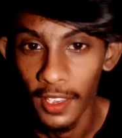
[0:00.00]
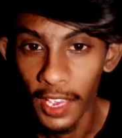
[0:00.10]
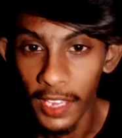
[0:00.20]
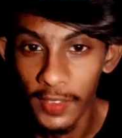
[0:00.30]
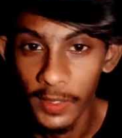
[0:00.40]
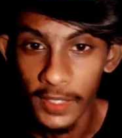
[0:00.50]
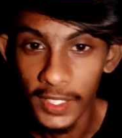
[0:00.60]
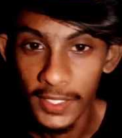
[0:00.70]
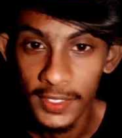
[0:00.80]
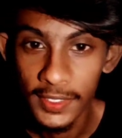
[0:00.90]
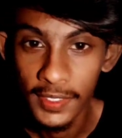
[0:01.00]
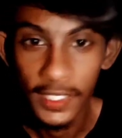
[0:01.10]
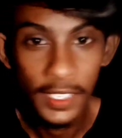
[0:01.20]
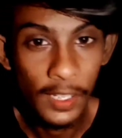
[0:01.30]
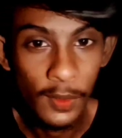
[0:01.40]
ஹாய் விவர்ஸ்
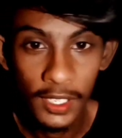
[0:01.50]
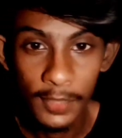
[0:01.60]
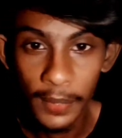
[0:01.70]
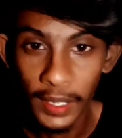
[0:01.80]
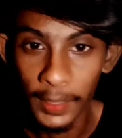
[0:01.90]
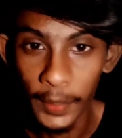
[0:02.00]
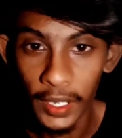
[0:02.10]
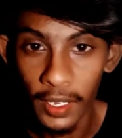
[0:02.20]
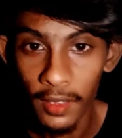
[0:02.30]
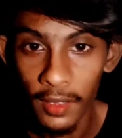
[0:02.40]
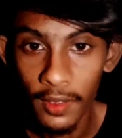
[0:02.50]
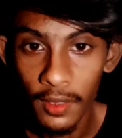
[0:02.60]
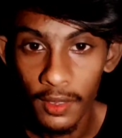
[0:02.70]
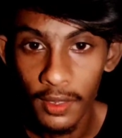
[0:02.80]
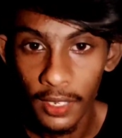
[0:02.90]
இதுதான் உங்கள் ஸ்பாட் தமிழா
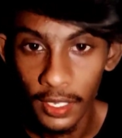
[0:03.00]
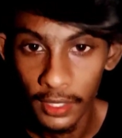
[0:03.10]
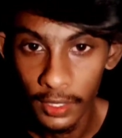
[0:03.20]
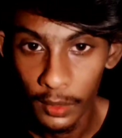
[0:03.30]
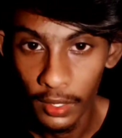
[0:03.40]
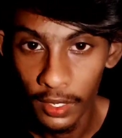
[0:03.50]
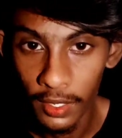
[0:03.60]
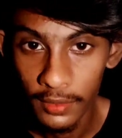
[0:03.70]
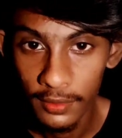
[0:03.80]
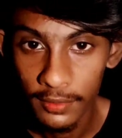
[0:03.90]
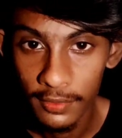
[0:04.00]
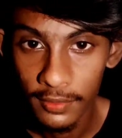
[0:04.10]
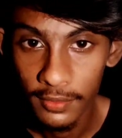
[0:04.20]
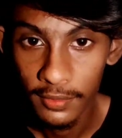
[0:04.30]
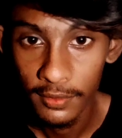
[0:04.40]
நான் தான் உங்கள்
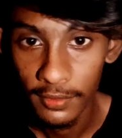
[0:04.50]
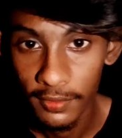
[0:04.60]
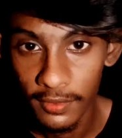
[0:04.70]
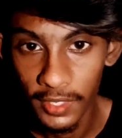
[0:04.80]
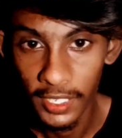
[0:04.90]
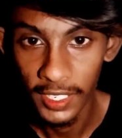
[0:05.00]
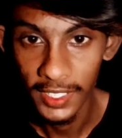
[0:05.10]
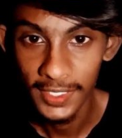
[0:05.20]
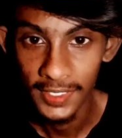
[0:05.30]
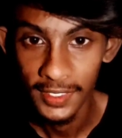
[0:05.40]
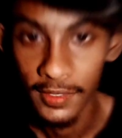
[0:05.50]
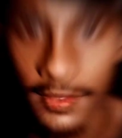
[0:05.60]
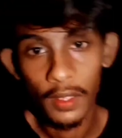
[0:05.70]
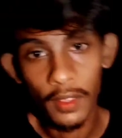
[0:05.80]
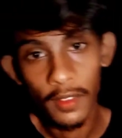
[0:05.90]
நியாஸ்
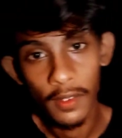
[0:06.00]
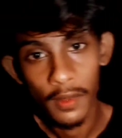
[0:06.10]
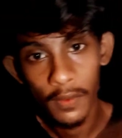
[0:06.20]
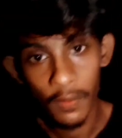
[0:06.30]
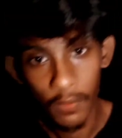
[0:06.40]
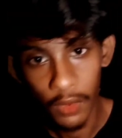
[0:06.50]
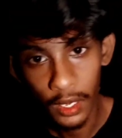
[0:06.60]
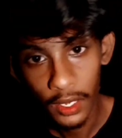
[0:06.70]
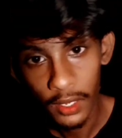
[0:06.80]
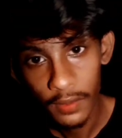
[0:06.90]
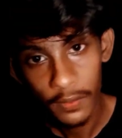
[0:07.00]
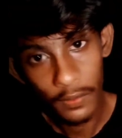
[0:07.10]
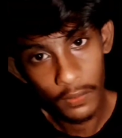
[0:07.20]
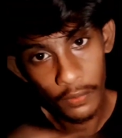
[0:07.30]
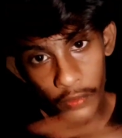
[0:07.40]
வாங்க
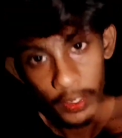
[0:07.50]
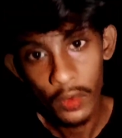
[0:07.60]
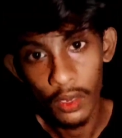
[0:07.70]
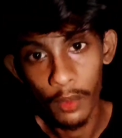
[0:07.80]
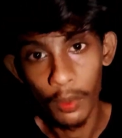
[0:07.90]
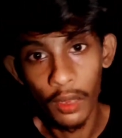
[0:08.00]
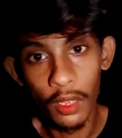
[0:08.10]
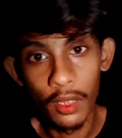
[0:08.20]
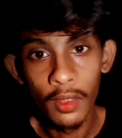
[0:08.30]
வீடியோக்குள்ளே போகலாம்